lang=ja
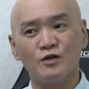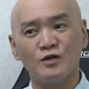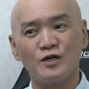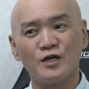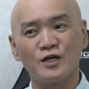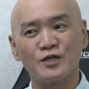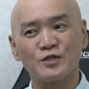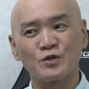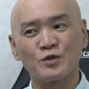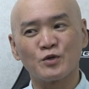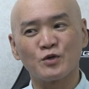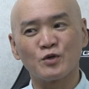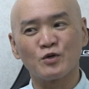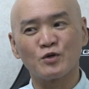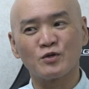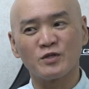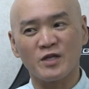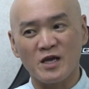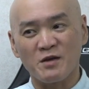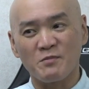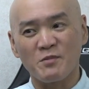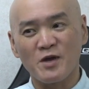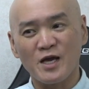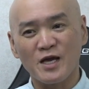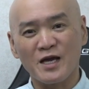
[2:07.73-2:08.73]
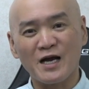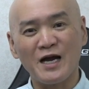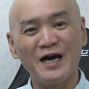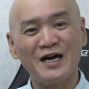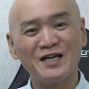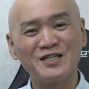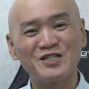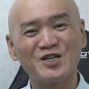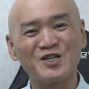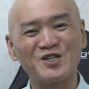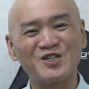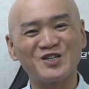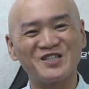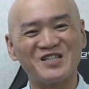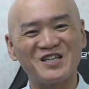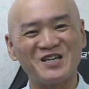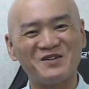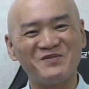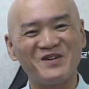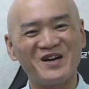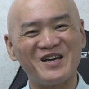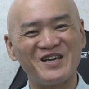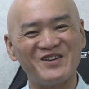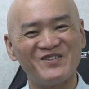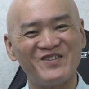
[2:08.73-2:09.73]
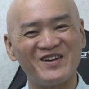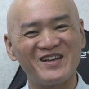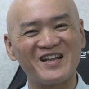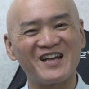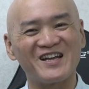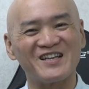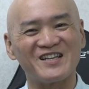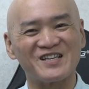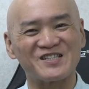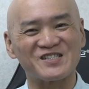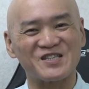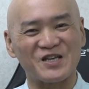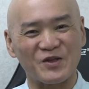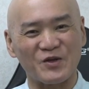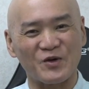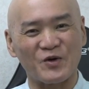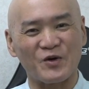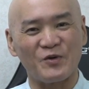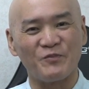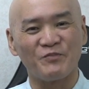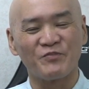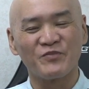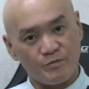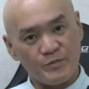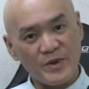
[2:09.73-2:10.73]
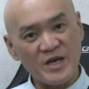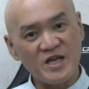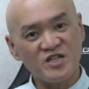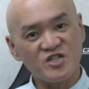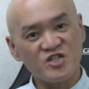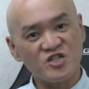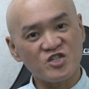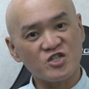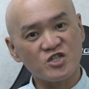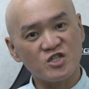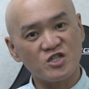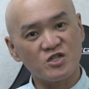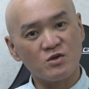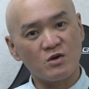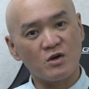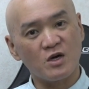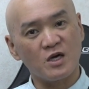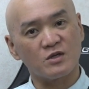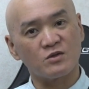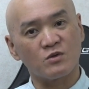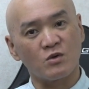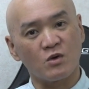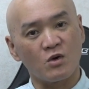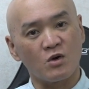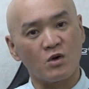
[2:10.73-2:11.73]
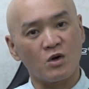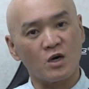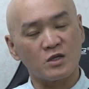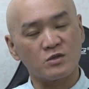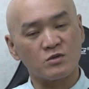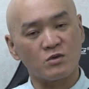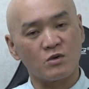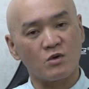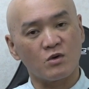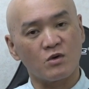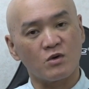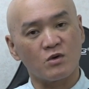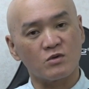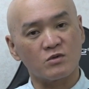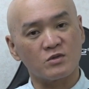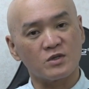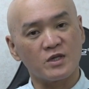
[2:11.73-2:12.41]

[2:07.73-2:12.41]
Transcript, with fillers: あのねメーカーちょっと名前言えないですけどペンチ式のあのあの